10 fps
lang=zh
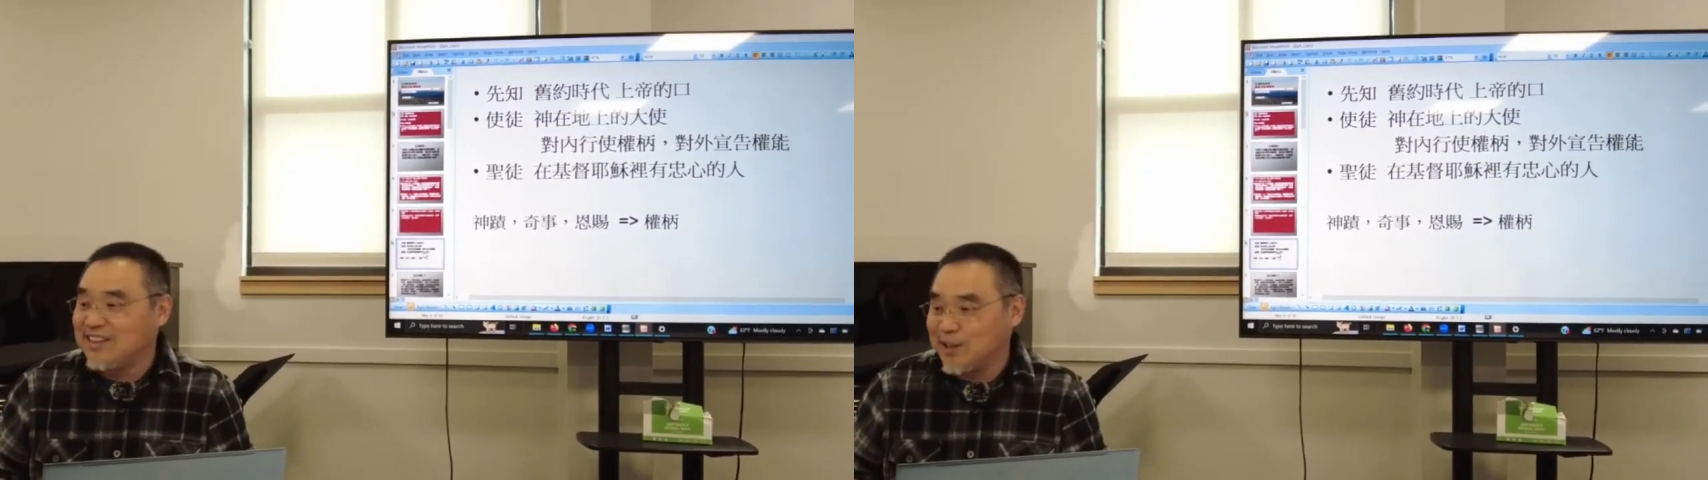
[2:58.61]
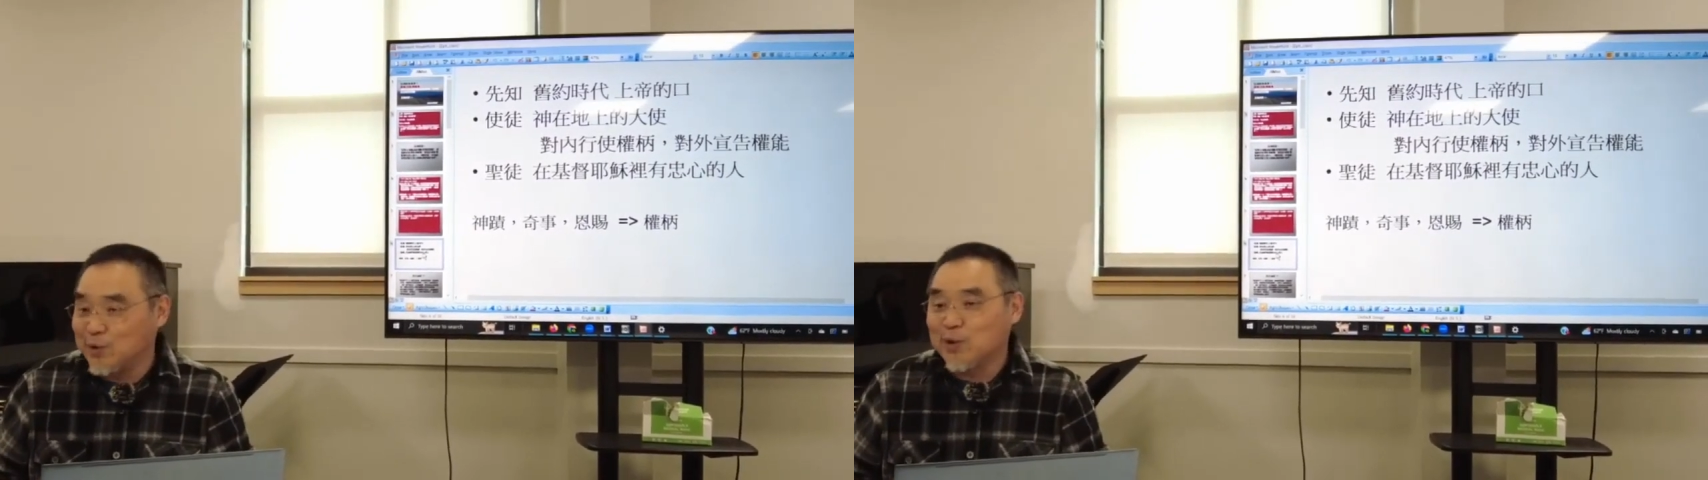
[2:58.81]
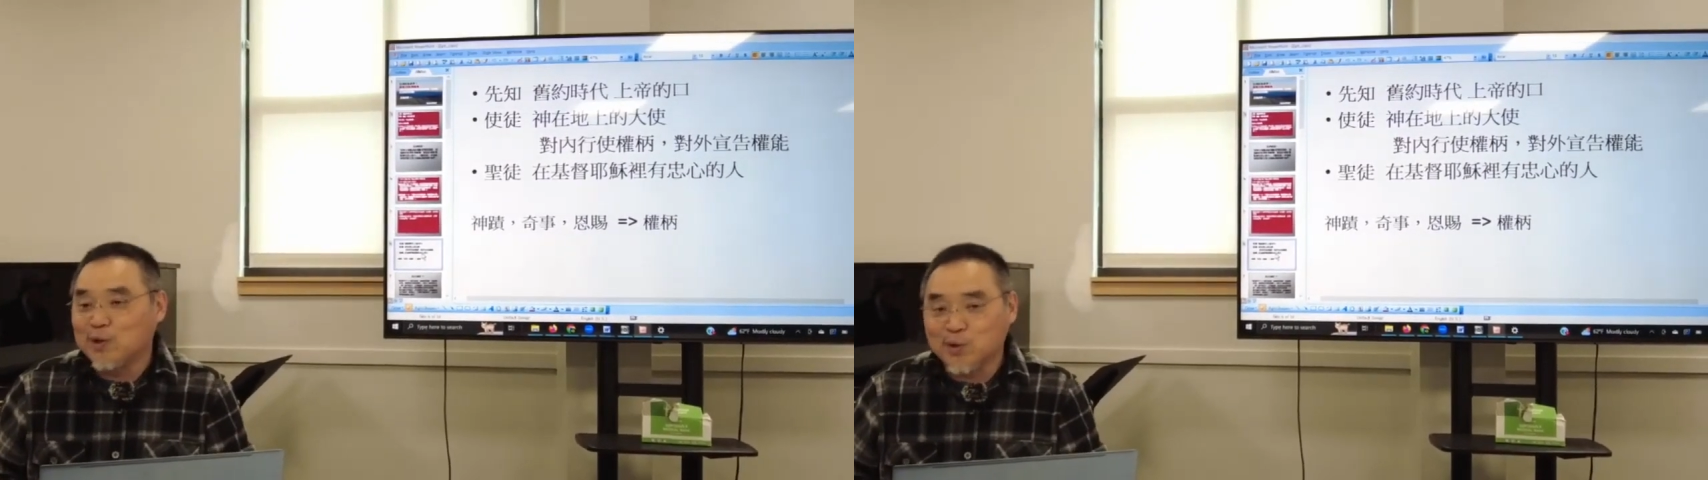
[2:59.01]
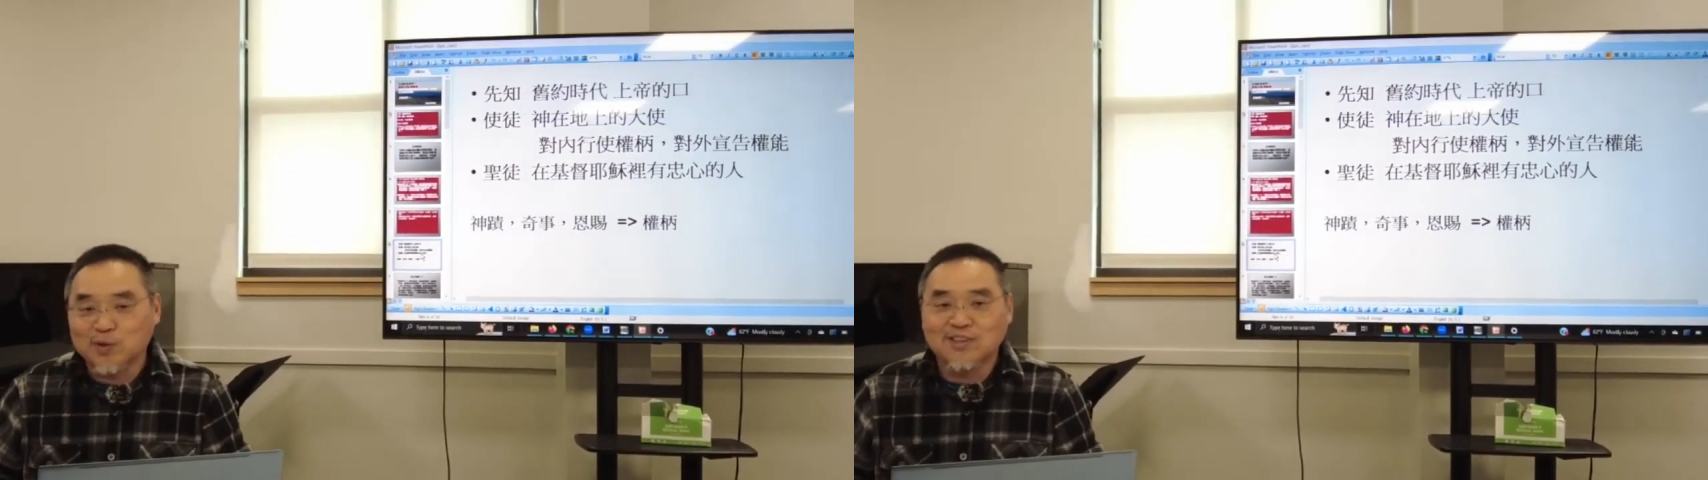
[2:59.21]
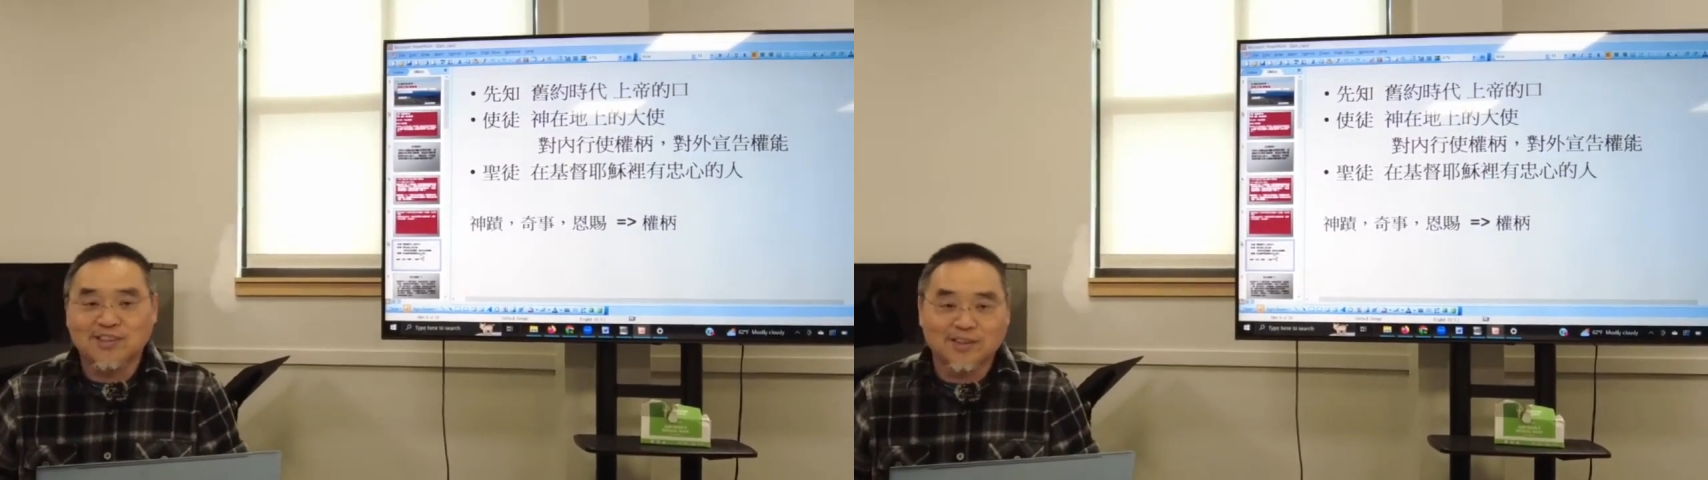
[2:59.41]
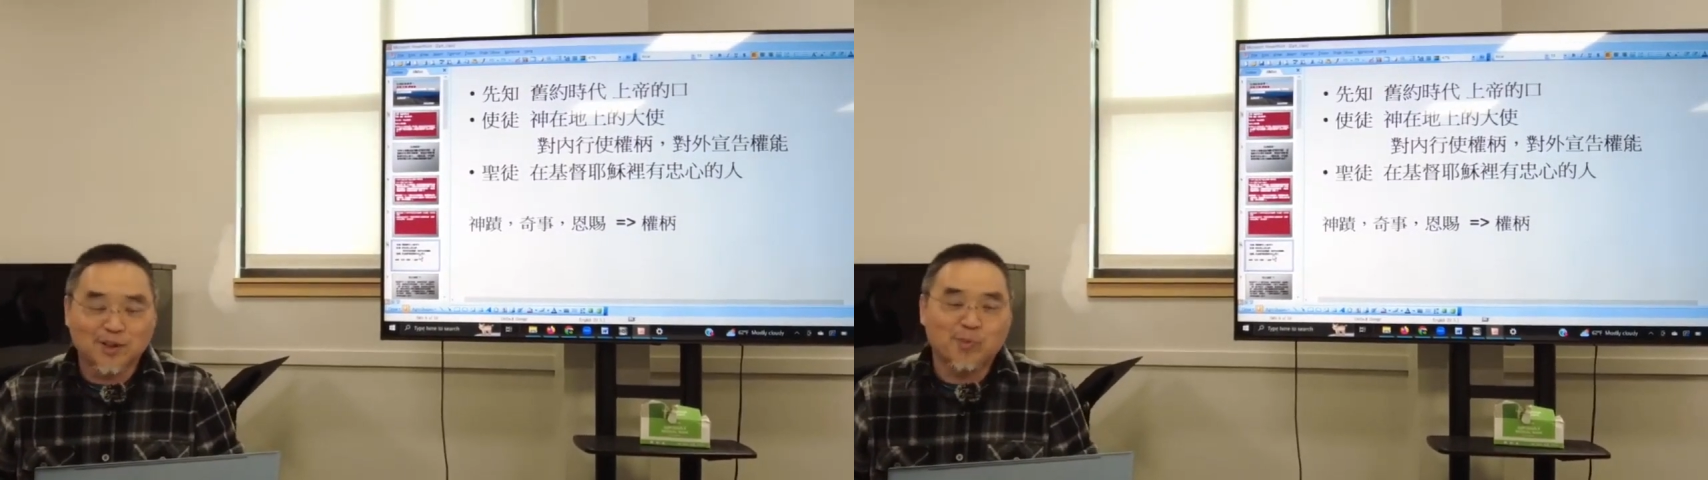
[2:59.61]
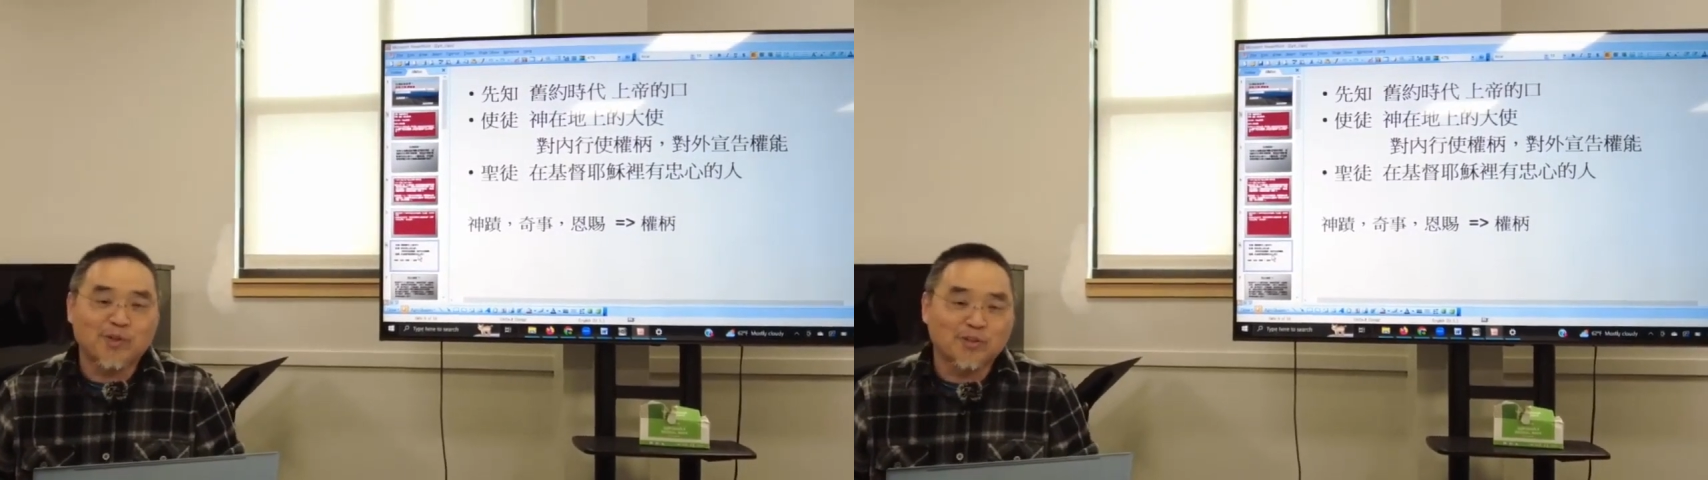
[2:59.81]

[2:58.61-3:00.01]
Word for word: 很多人终其一生都没